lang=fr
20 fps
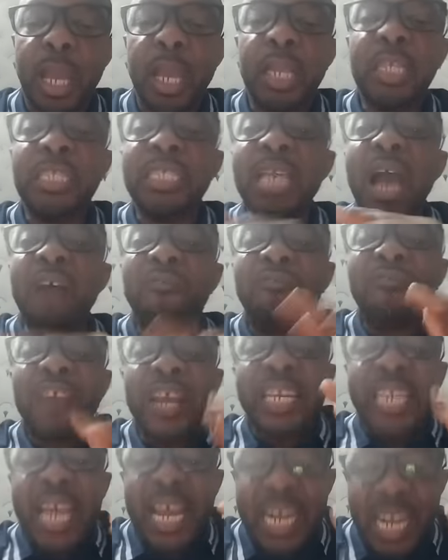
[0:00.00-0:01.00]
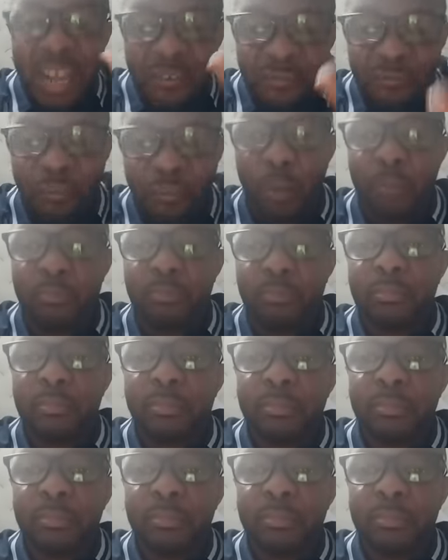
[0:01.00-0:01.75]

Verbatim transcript: qui a fait des réformes,